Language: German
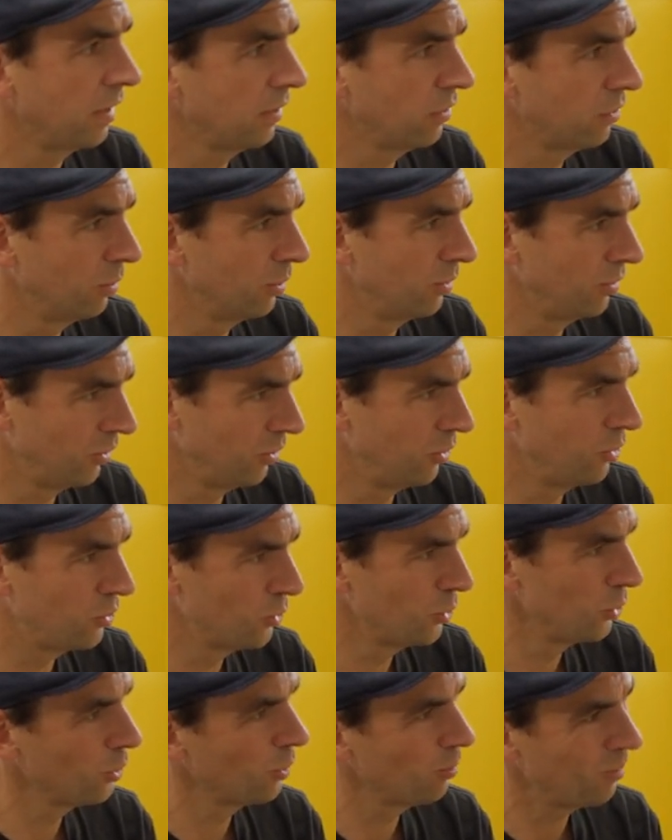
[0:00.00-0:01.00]
heißt, du hast dieses
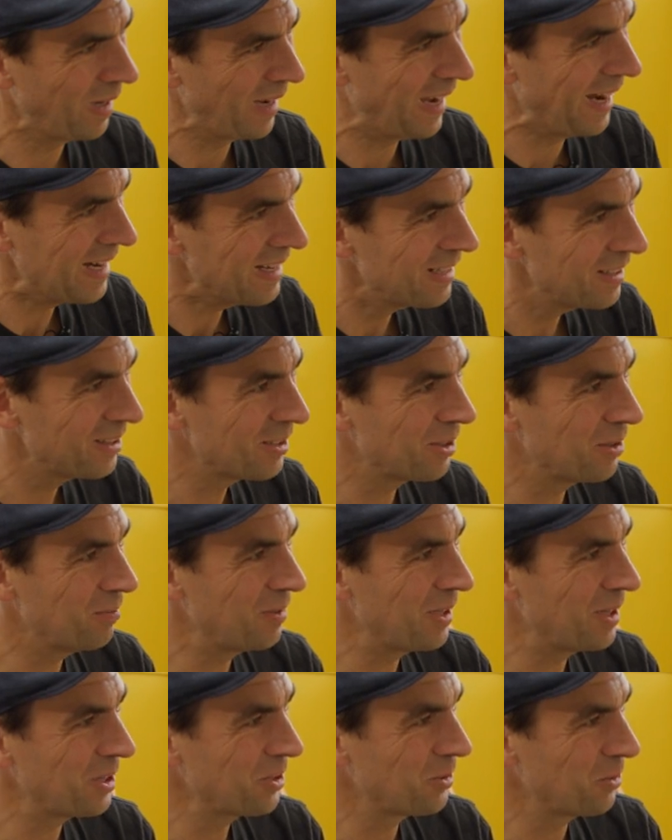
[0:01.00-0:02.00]
Studium eigentlich
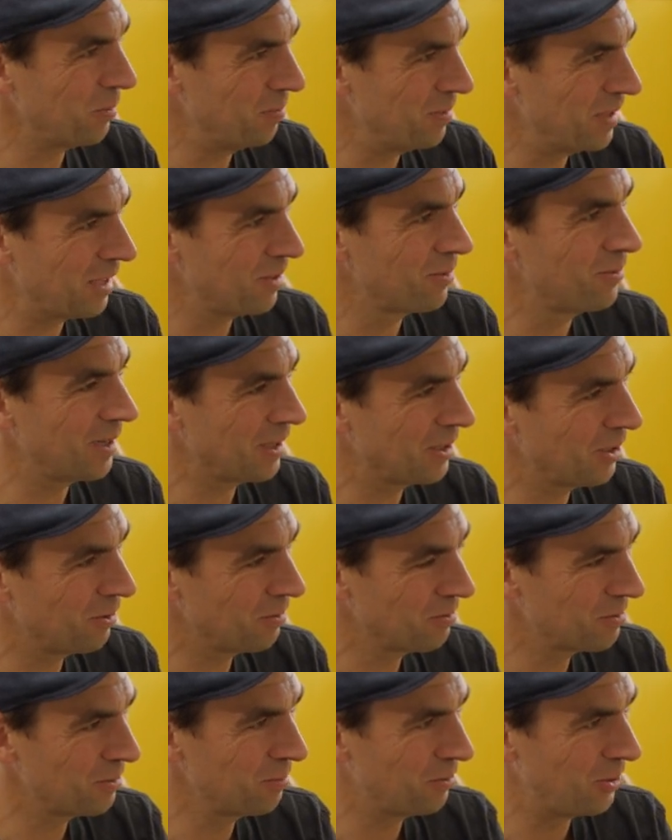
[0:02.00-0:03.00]
gemacht, um Netzwerk
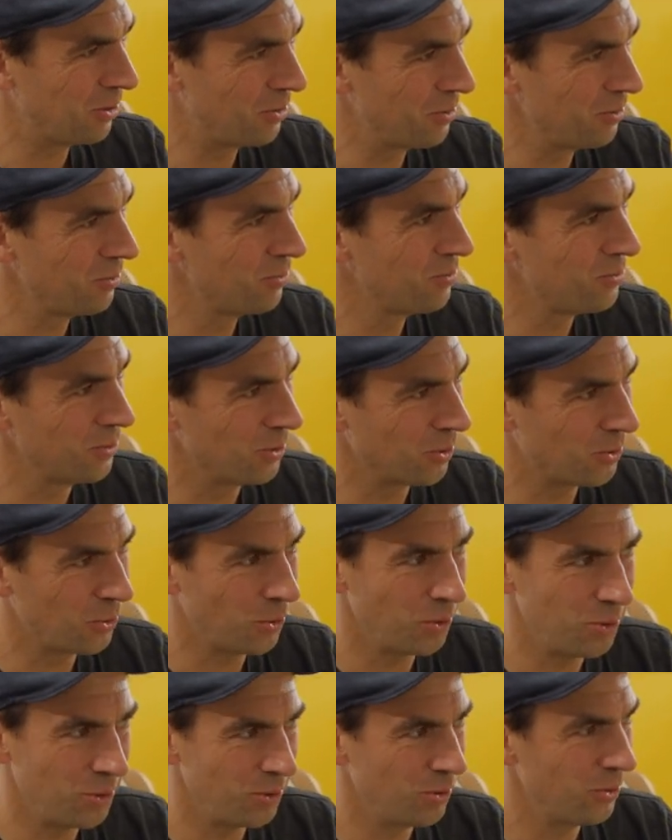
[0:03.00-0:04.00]
aufzubauen für
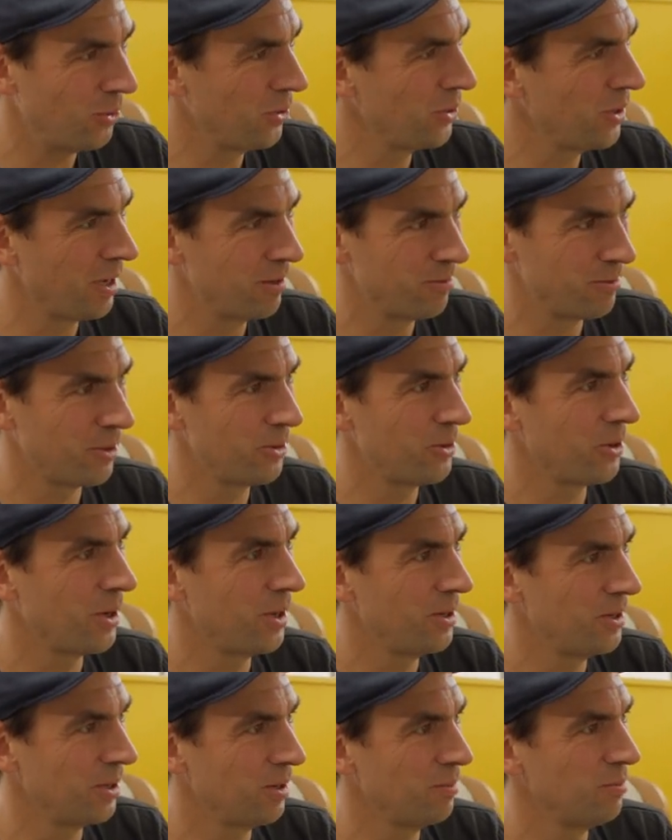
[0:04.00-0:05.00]
Kunden und einfach noch
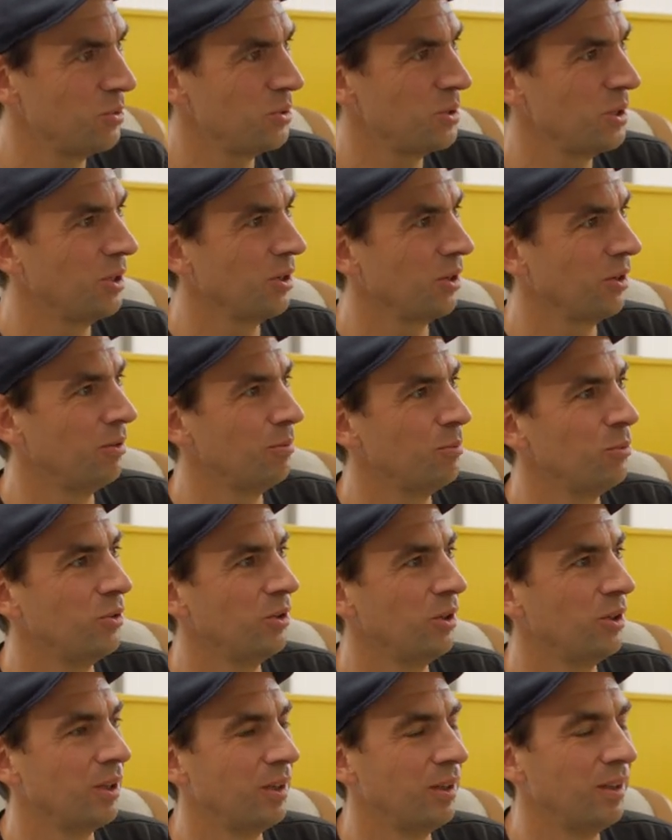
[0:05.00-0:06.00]
andere Musikerinnen und
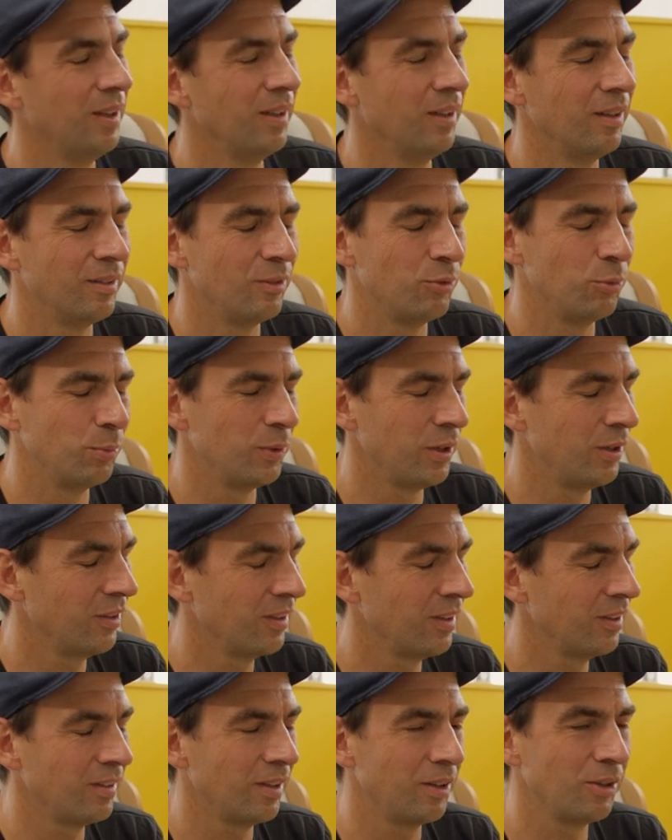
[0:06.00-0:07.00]
Musikern. Super
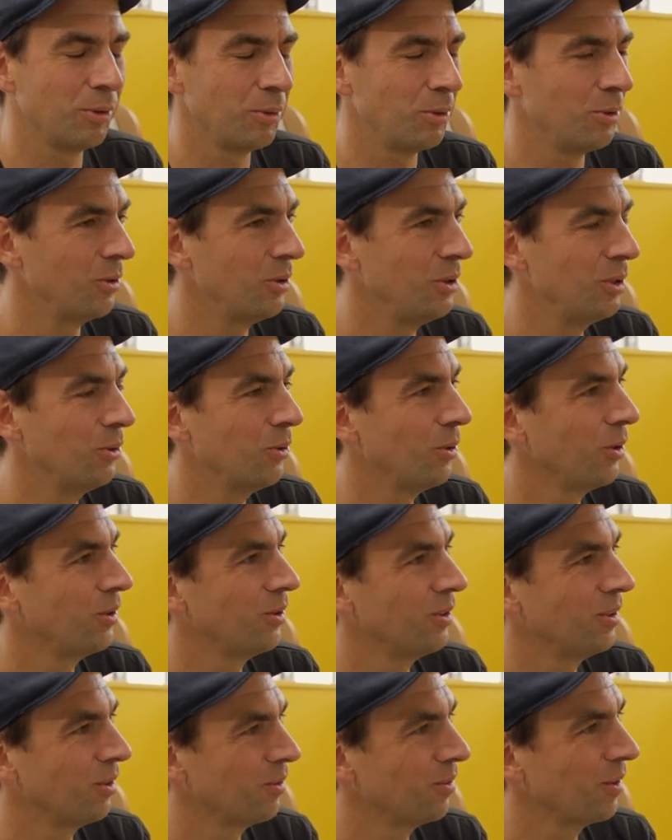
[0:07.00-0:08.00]
interessant, habe ich noch nie
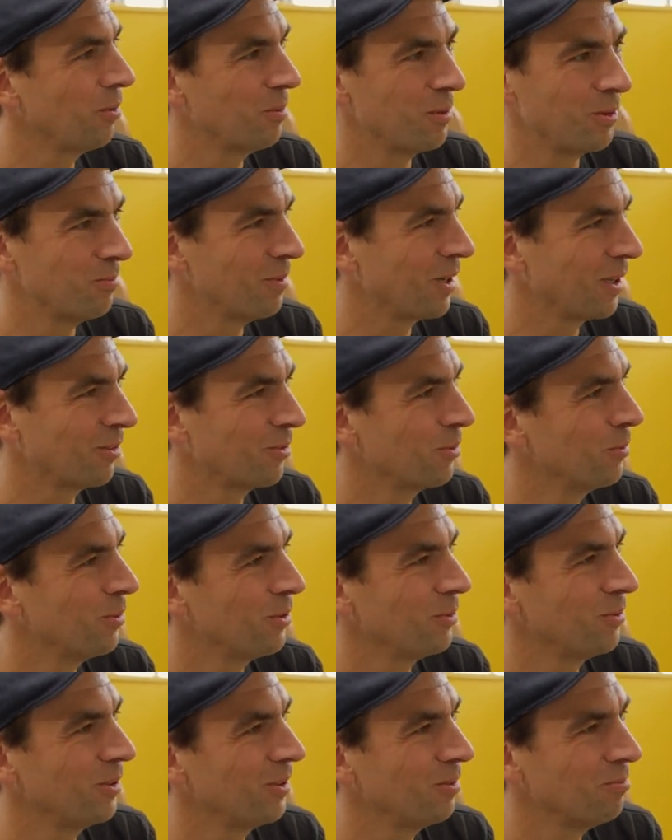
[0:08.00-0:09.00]
gehört. Das aber mhm. macht super
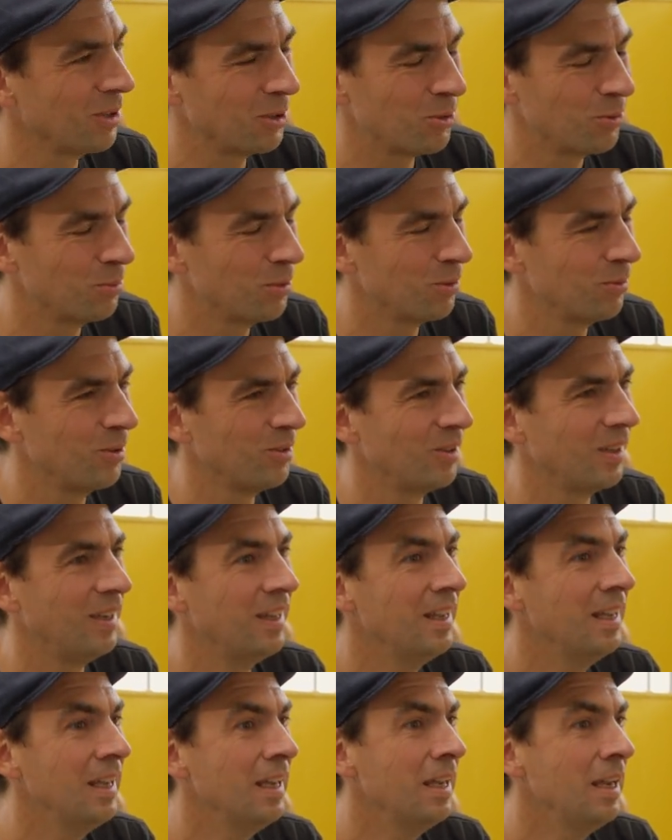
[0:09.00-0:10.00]
viel, macht super viel Sinn.
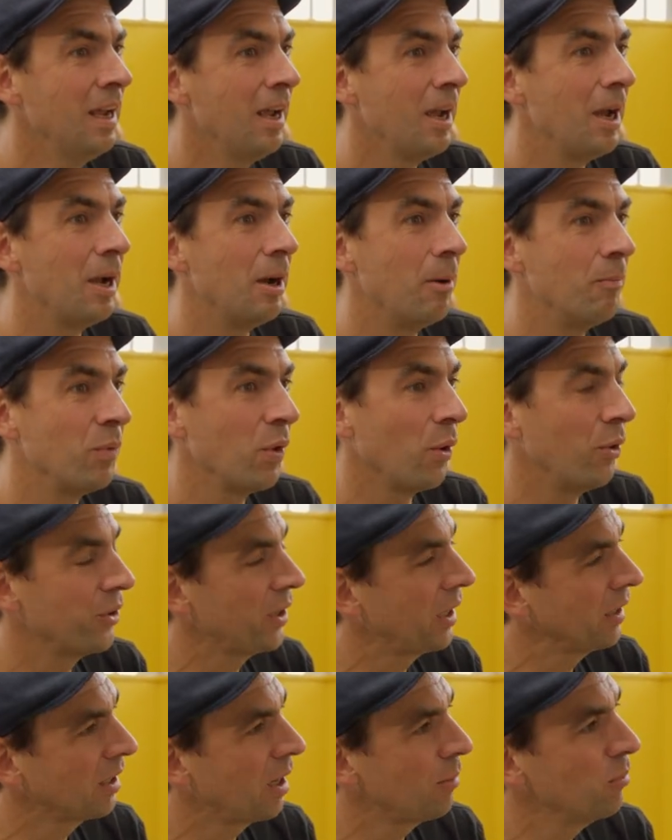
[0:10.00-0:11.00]
Ja. Ähm, und
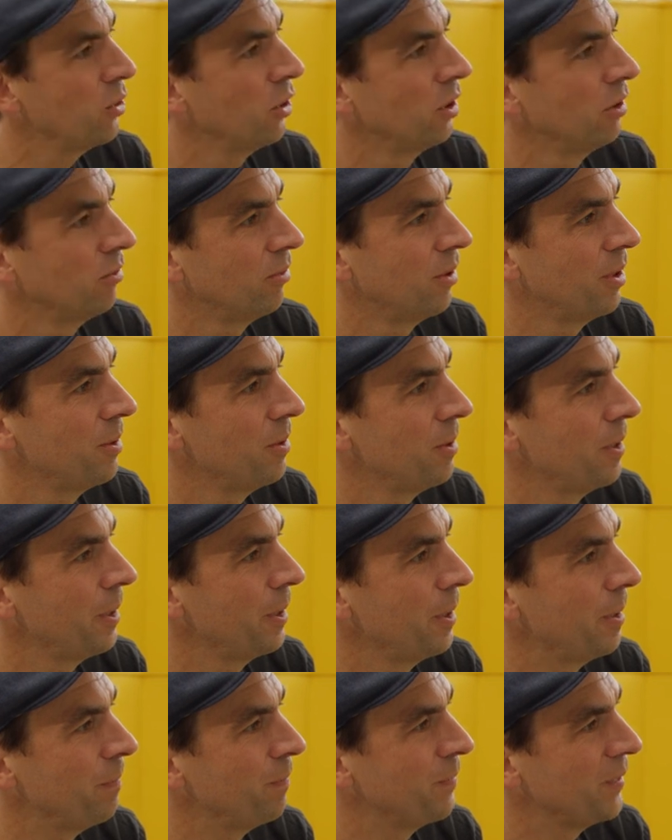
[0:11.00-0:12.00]
dann kam irgendwann
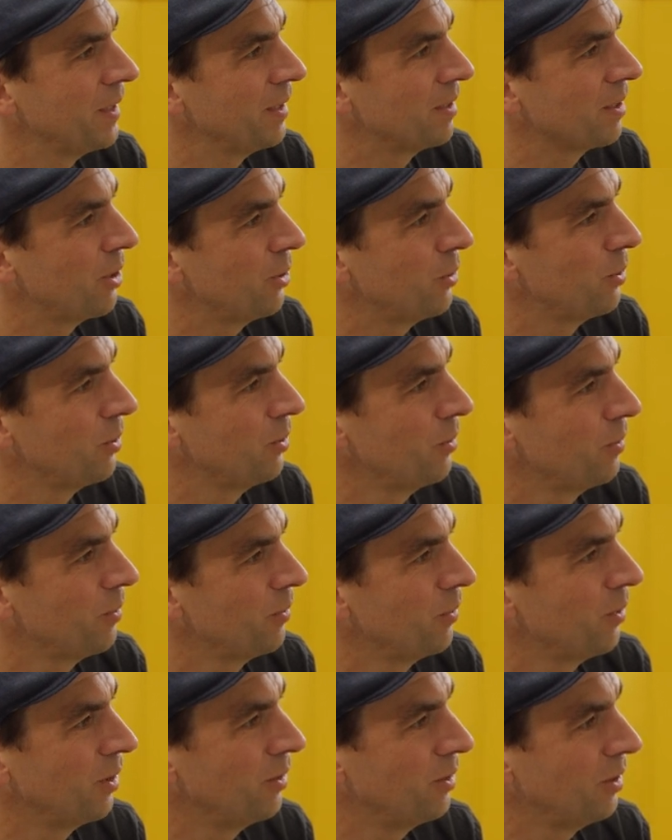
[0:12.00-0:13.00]
ähm, die, Trau
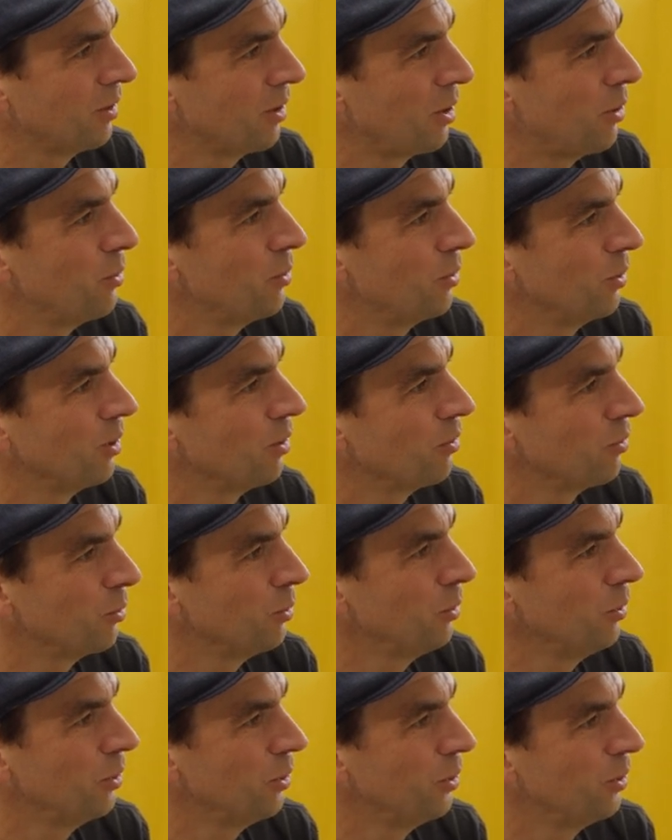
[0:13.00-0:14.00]
die Trauung dazu.